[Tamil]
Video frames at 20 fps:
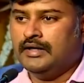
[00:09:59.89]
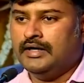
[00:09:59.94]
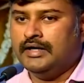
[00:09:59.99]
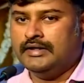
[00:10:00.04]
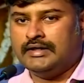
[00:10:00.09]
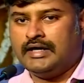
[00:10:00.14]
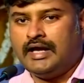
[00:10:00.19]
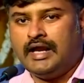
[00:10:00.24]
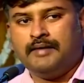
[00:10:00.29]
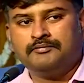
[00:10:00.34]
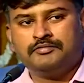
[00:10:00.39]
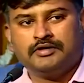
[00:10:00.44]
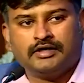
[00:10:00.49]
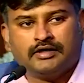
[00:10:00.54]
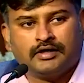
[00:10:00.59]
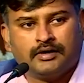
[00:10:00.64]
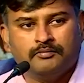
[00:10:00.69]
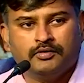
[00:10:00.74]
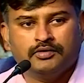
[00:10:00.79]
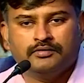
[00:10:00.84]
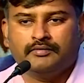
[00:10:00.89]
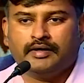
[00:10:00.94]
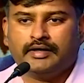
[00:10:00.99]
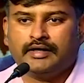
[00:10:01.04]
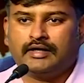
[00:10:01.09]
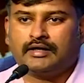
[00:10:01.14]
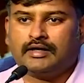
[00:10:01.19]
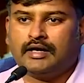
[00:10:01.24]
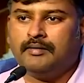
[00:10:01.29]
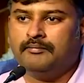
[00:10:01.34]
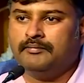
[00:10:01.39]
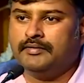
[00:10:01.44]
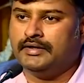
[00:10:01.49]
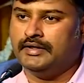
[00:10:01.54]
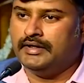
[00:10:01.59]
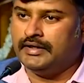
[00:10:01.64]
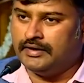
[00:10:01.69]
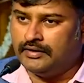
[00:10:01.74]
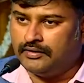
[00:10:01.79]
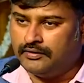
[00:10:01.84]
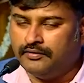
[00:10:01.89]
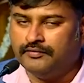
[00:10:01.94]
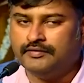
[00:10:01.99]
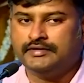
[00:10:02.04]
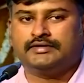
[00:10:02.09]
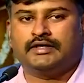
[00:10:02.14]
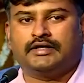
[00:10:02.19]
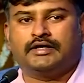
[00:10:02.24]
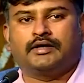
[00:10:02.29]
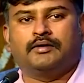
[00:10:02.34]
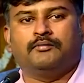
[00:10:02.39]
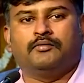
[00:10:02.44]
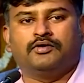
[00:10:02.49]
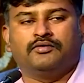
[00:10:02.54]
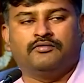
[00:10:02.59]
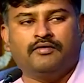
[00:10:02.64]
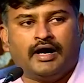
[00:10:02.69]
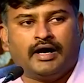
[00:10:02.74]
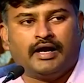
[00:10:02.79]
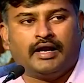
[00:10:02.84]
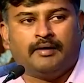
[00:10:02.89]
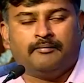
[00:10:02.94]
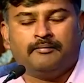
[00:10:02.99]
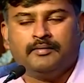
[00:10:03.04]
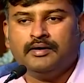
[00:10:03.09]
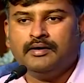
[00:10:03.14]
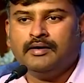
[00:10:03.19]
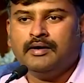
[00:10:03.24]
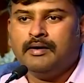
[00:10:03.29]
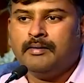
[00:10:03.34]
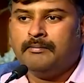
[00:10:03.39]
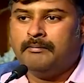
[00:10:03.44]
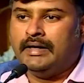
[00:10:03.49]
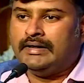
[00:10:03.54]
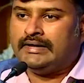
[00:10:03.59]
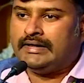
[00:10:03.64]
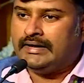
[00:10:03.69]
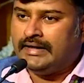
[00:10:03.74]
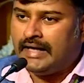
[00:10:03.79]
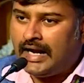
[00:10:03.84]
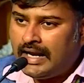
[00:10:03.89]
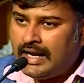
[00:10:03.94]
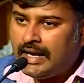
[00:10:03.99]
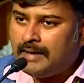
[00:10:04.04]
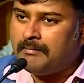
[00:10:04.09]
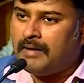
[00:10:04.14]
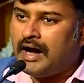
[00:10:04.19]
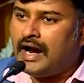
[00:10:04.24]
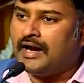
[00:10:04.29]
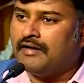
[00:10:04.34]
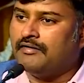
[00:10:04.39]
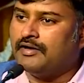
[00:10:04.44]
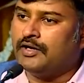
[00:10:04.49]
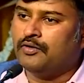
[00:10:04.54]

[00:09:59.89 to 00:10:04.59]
அது கலாம் சார் இருக்கும் போதும் வாங்கியிருக்கலாம் இன்றைக்கி கோவிந்த் சார் இருக்கும் போதும் வாங்கலாம் பட் நல்ல மாணவரை